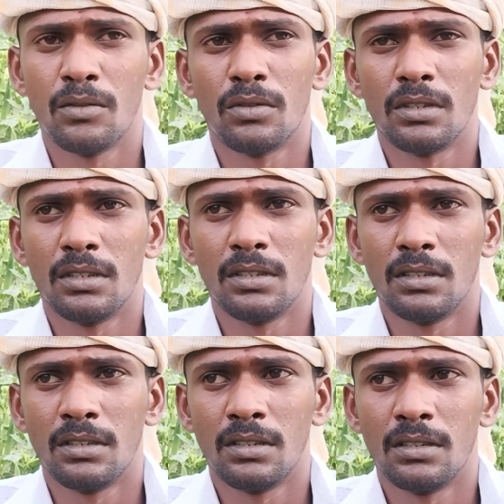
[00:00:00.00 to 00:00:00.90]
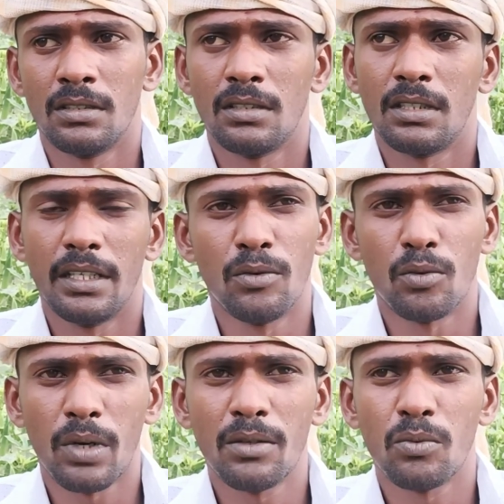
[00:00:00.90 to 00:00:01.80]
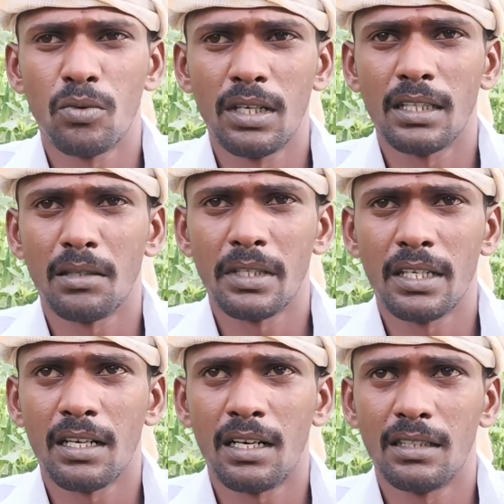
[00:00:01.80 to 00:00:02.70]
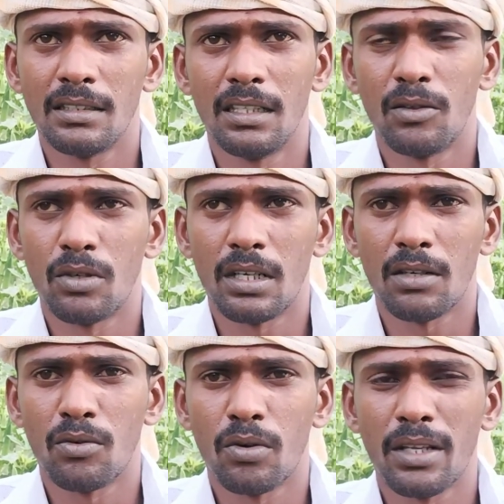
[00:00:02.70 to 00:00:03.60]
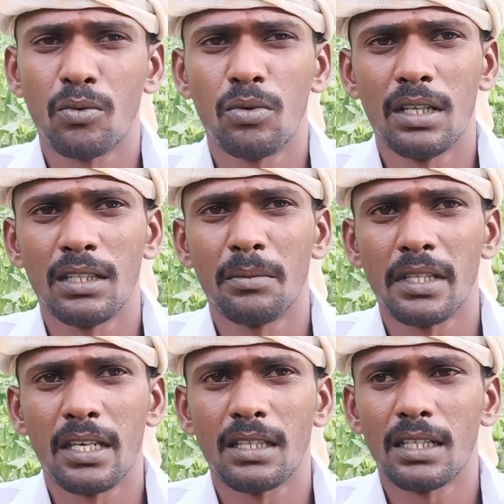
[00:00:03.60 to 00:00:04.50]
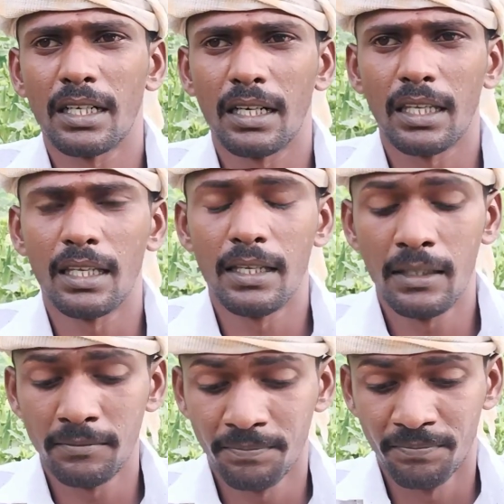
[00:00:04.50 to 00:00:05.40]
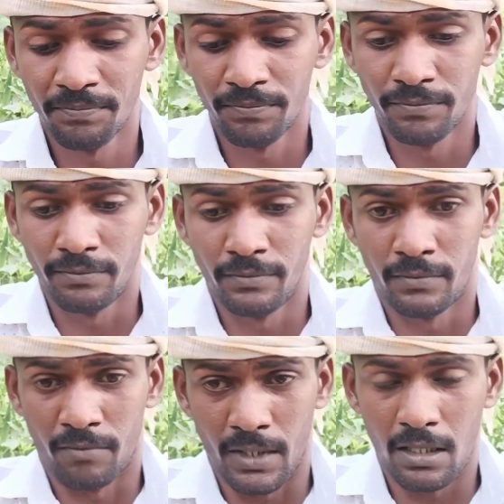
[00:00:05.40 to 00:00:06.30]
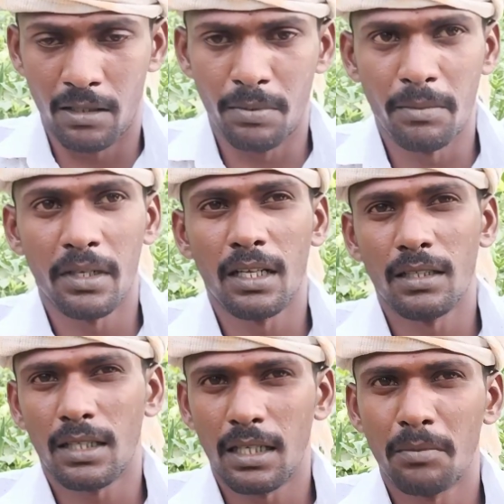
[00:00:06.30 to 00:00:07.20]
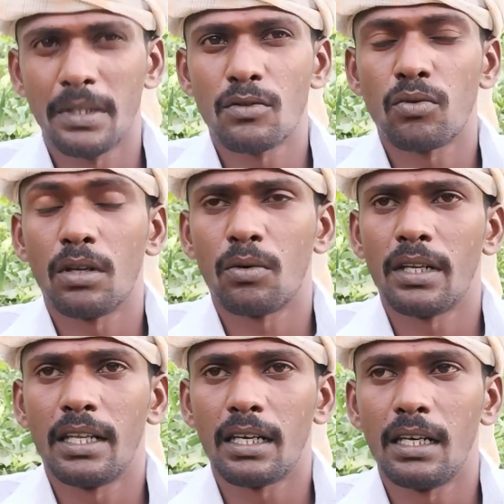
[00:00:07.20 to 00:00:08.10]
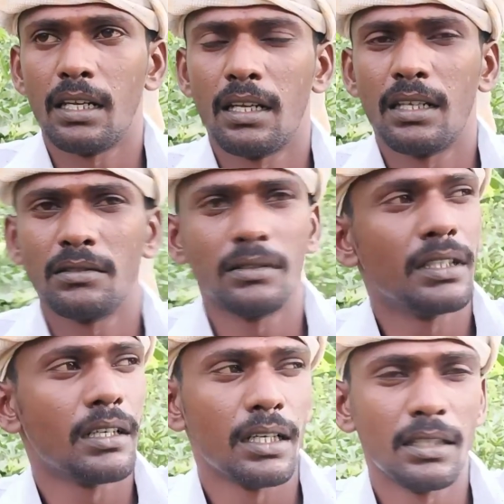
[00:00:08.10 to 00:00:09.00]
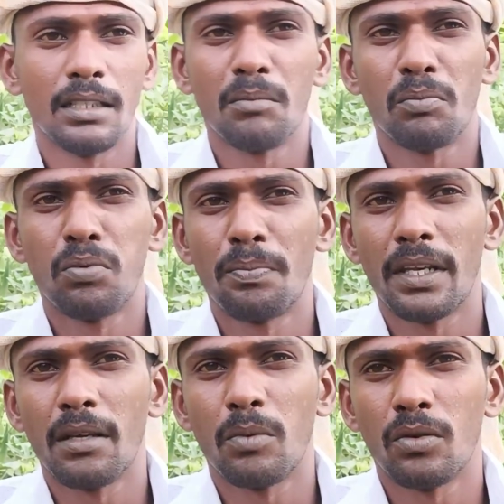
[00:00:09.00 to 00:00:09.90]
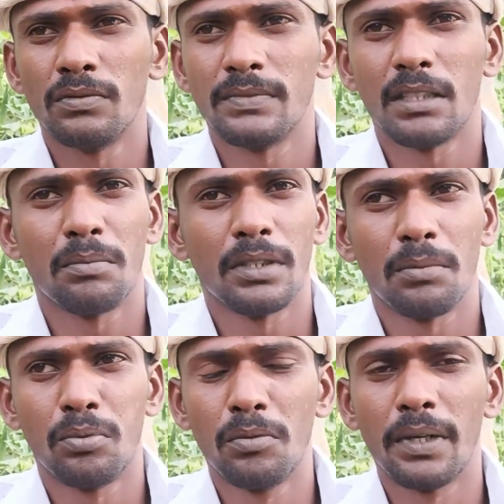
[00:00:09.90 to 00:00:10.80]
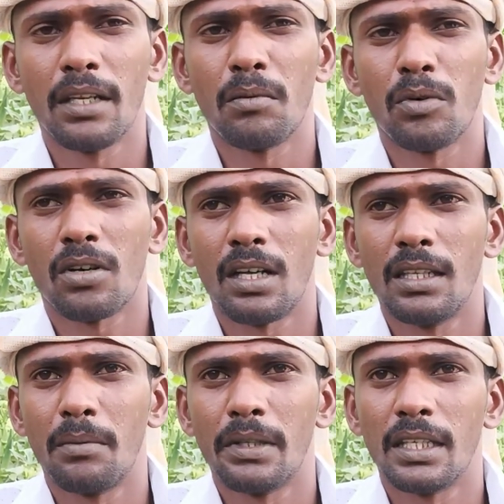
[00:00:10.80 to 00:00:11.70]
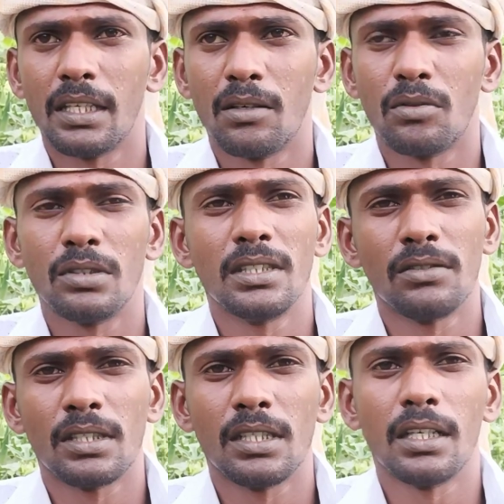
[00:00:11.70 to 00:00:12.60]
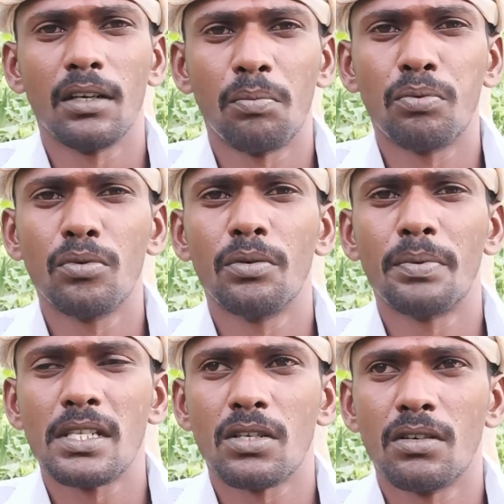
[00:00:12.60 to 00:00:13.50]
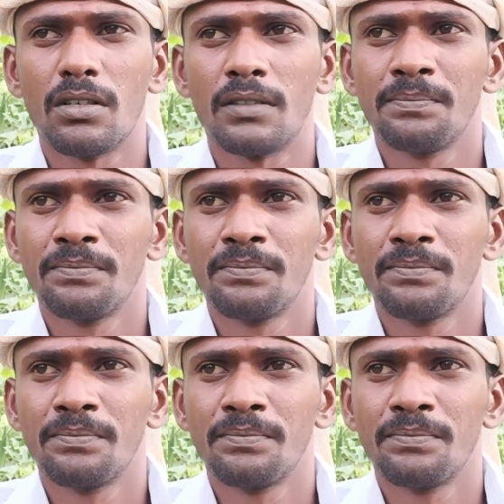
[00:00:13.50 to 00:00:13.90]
ஒரு ஐநூறுரூவாய்க்கு உள்ளே அந்த மாதிரியா இல்லை ஒரு அறநூறுரூவாய்க்கு உள்ளே இந்த மாதிரியாக தான் கிடைக்கி இப்போ நமக்கு அதை கணக்கு பார்த்து சொல்லக்கூட நேரம் இல்லை ஏன்னா அடுத்து நம்ம பூ பறிக்க போகணும் அப்போ அந்த பூ பறிக்க போகிறோம் அதில் பார்த்திங்கன்னா ஒரு இருபத்தி ரெண்டு கிலோ பூ பறிச்சிருக்கோம்